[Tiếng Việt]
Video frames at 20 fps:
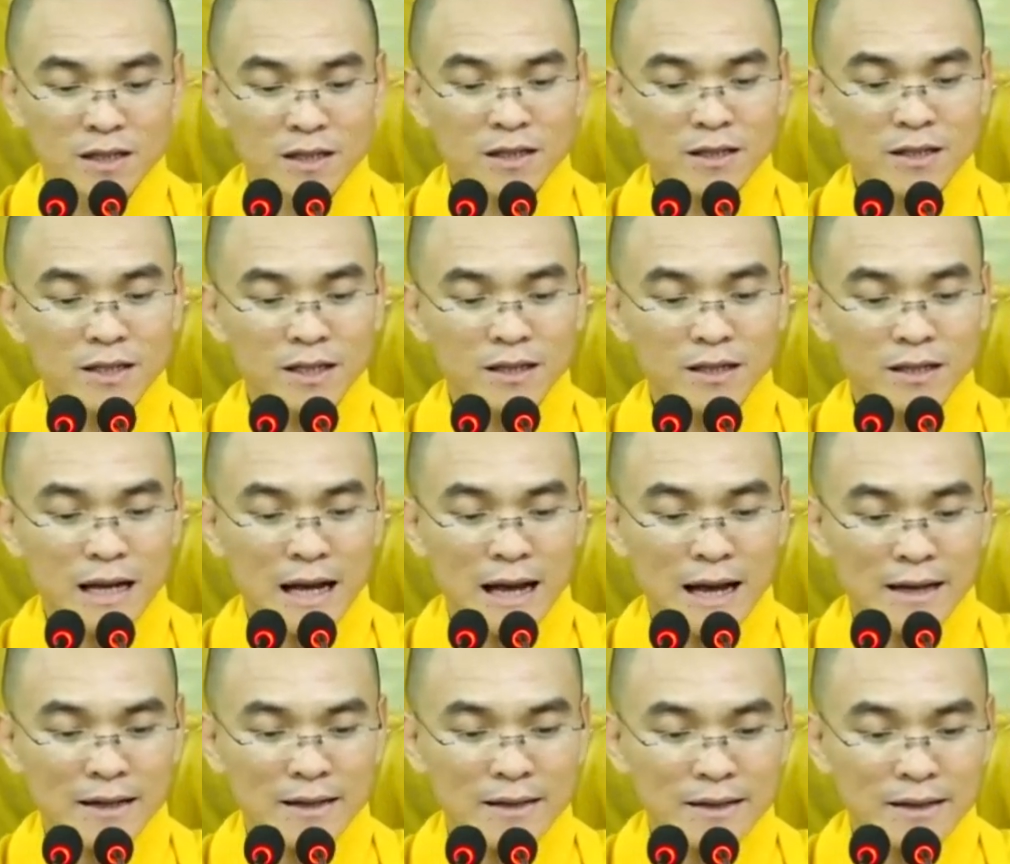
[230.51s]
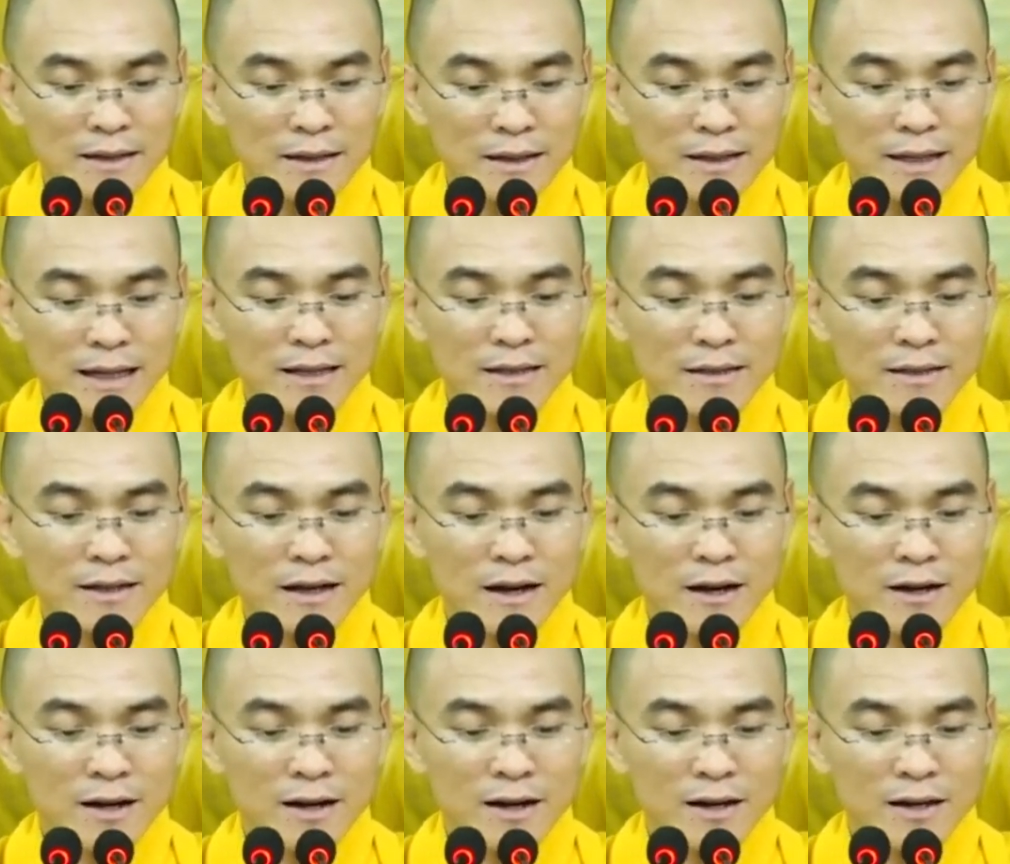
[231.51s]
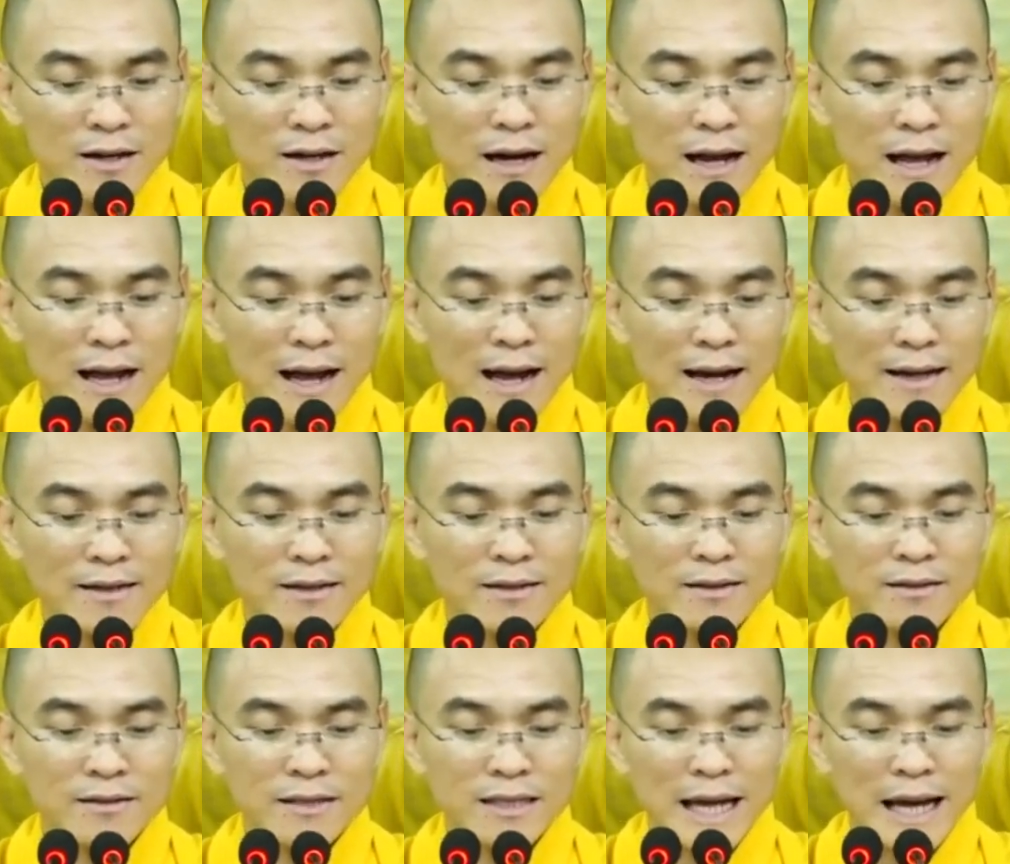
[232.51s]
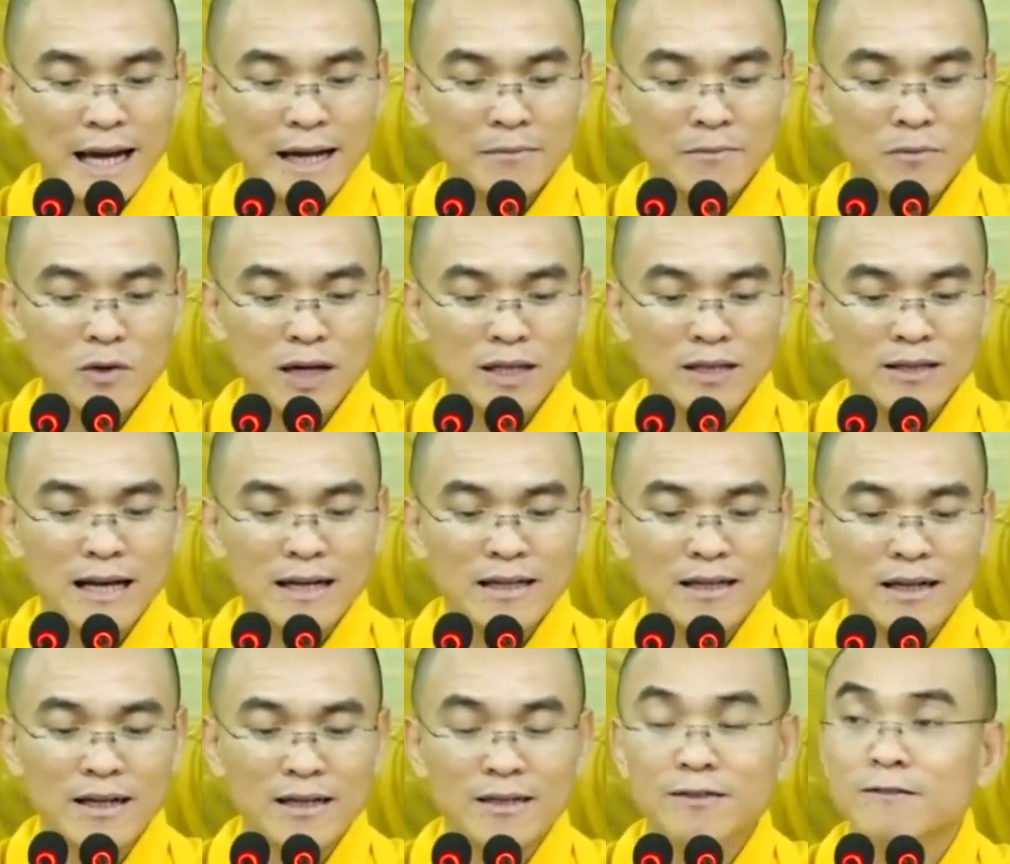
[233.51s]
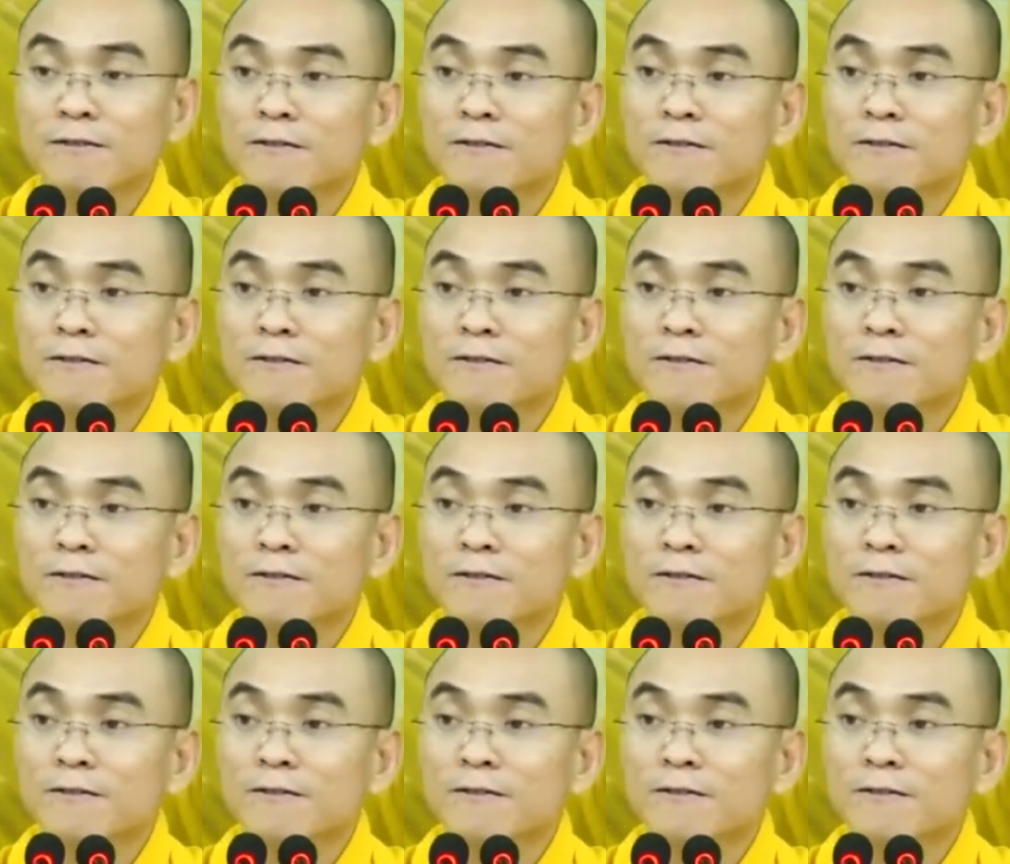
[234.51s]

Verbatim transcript: Thứ nhất là cái người đó đó là ảnh hưởng giảm hoặc tăng cân.